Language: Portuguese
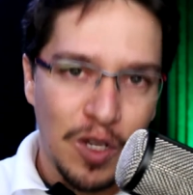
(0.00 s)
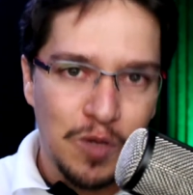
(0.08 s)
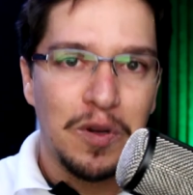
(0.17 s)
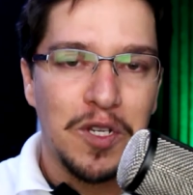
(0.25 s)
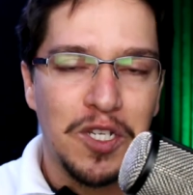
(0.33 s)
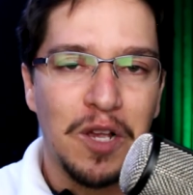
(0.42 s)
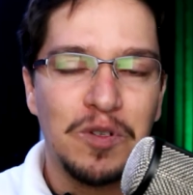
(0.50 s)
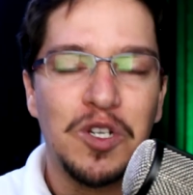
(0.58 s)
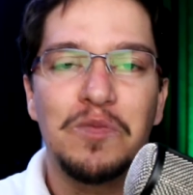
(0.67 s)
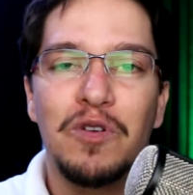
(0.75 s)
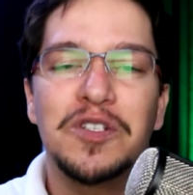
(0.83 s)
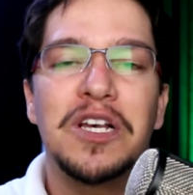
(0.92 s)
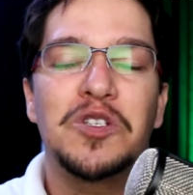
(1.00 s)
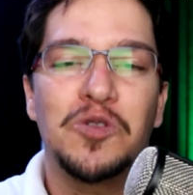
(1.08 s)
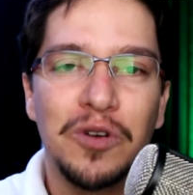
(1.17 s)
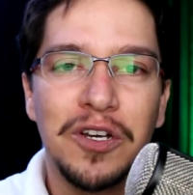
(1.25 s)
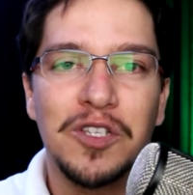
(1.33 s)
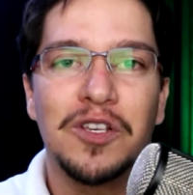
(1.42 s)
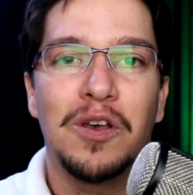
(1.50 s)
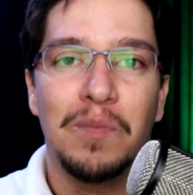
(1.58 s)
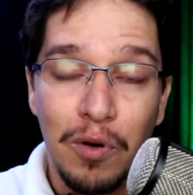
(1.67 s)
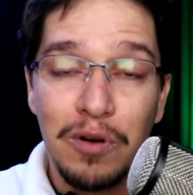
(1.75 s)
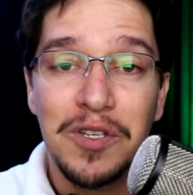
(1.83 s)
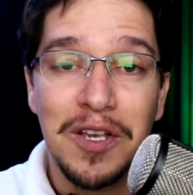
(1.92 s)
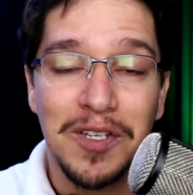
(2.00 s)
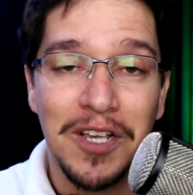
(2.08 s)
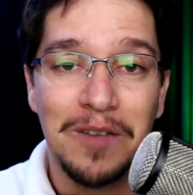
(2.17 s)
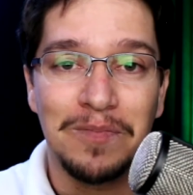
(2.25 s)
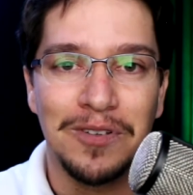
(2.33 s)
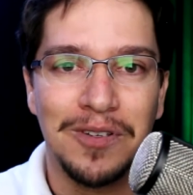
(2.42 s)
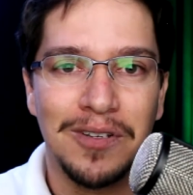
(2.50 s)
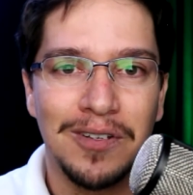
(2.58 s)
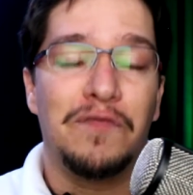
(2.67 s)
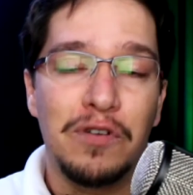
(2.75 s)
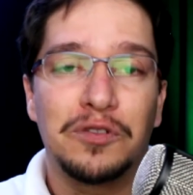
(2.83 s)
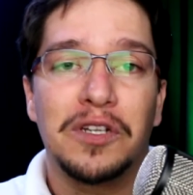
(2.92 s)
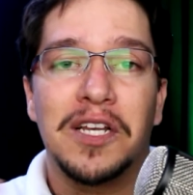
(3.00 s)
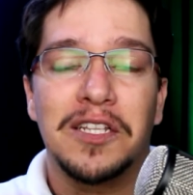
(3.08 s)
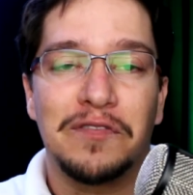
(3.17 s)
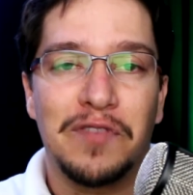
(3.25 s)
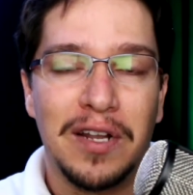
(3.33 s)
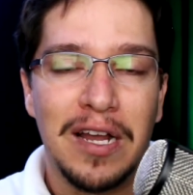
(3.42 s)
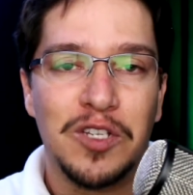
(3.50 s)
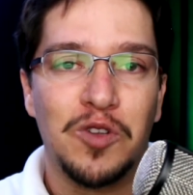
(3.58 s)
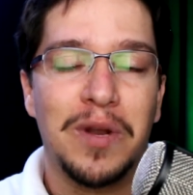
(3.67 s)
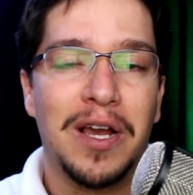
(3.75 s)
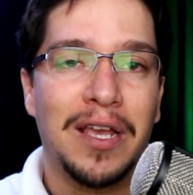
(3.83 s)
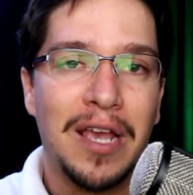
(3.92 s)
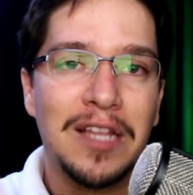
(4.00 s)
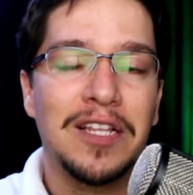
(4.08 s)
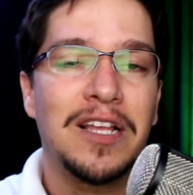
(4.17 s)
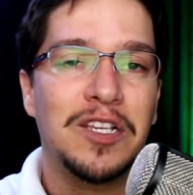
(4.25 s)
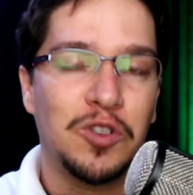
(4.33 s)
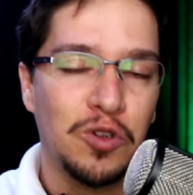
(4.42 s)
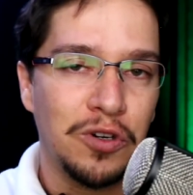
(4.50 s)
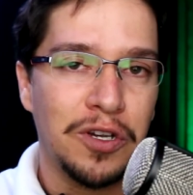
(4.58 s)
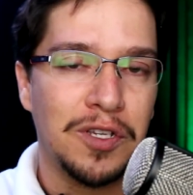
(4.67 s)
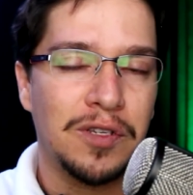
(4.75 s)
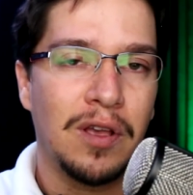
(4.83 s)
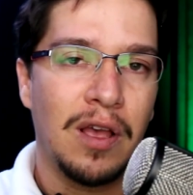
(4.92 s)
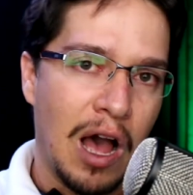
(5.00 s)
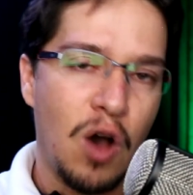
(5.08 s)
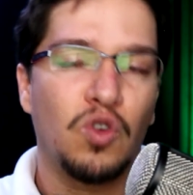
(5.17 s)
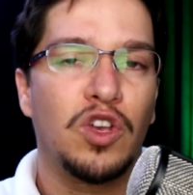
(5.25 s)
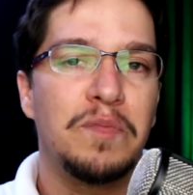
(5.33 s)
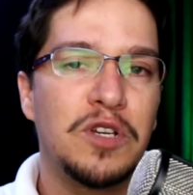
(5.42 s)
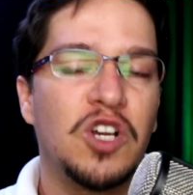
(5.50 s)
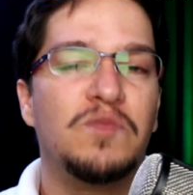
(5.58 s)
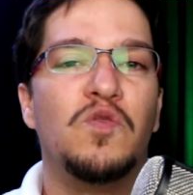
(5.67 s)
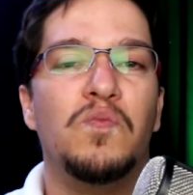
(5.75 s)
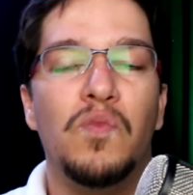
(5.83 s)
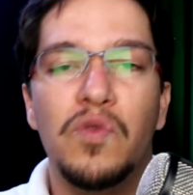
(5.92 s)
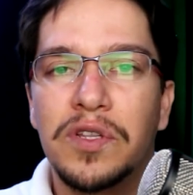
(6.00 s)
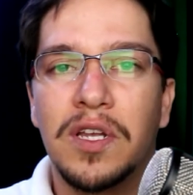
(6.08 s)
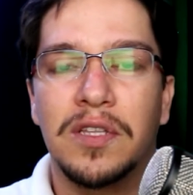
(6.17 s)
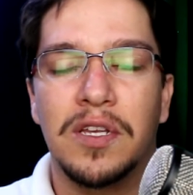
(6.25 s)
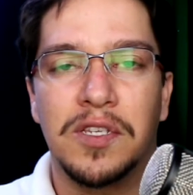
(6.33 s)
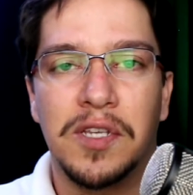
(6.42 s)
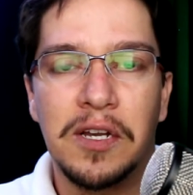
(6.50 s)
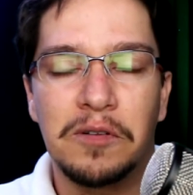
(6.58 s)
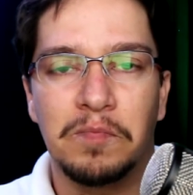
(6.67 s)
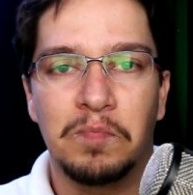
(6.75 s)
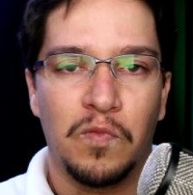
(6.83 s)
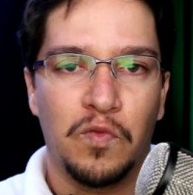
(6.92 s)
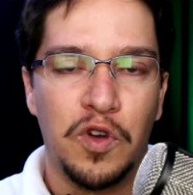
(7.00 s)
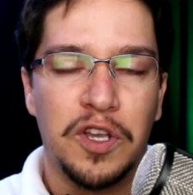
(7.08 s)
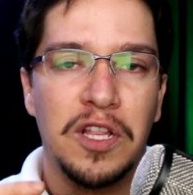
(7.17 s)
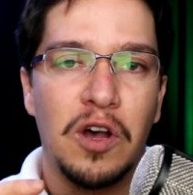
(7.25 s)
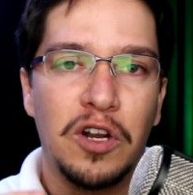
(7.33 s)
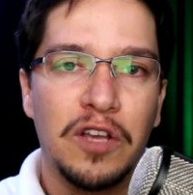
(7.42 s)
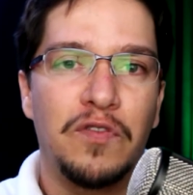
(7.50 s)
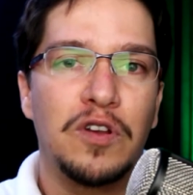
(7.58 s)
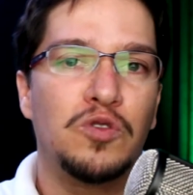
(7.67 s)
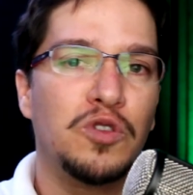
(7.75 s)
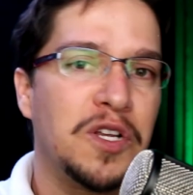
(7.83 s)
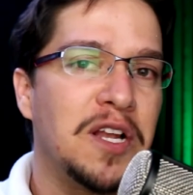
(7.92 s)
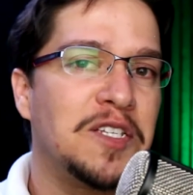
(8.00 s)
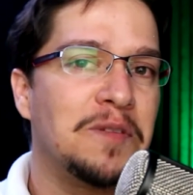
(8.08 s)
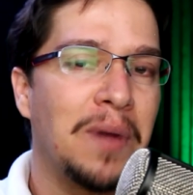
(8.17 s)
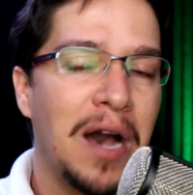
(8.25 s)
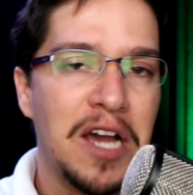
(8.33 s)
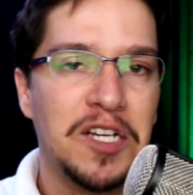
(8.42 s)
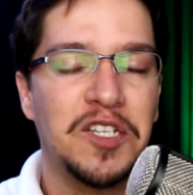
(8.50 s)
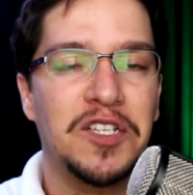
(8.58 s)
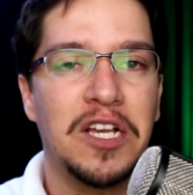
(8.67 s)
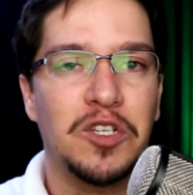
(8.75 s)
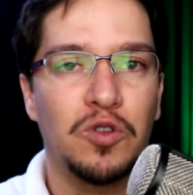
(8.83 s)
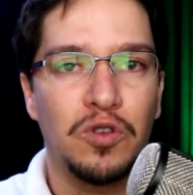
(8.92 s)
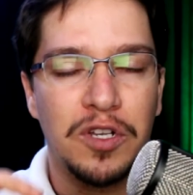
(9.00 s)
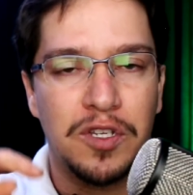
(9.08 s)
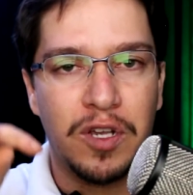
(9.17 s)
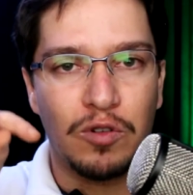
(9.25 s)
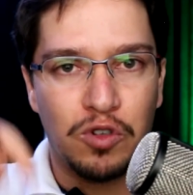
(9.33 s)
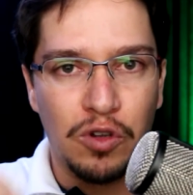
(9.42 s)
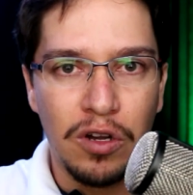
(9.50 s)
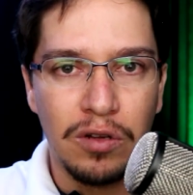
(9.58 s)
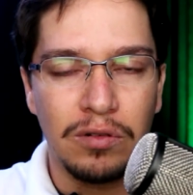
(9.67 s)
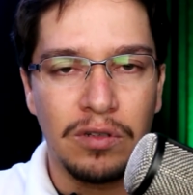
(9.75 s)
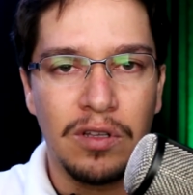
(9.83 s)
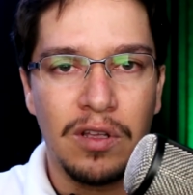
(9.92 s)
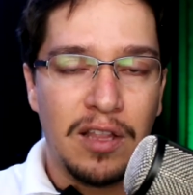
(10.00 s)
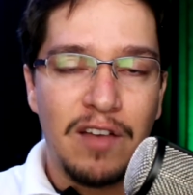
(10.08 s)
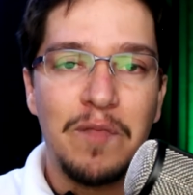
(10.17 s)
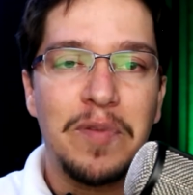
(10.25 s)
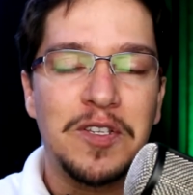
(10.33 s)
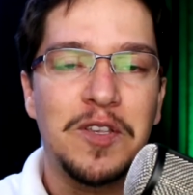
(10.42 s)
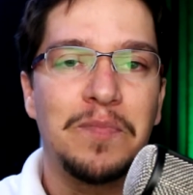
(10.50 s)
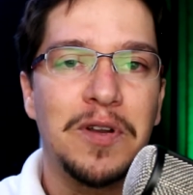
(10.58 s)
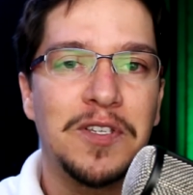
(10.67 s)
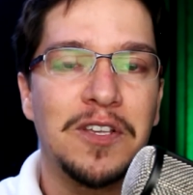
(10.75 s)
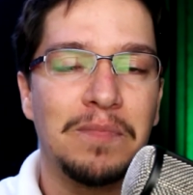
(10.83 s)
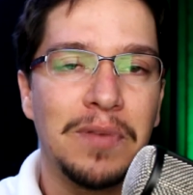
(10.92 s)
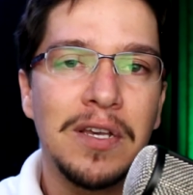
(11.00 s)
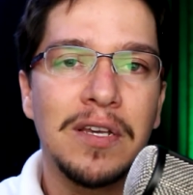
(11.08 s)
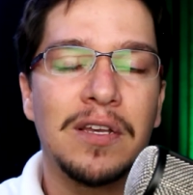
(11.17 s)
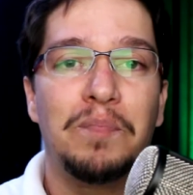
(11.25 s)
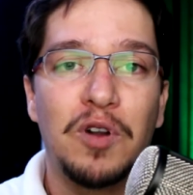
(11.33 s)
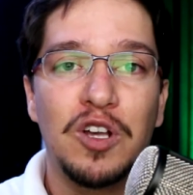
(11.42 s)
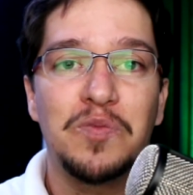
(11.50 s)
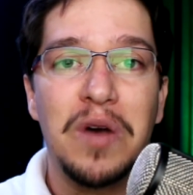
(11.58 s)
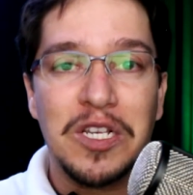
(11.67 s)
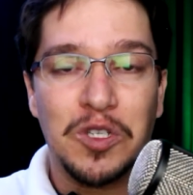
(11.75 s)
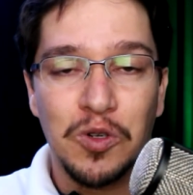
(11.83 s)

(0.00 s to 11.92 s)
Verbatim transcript: Nós precisamos de boas ações, bons exemplos. Voltando ainda a falar sobre a queda das torres, algo que me chamou muita atenção foi que na hora que foi surgindo as imagens das torres ao solo, dava para se perceber, próximo às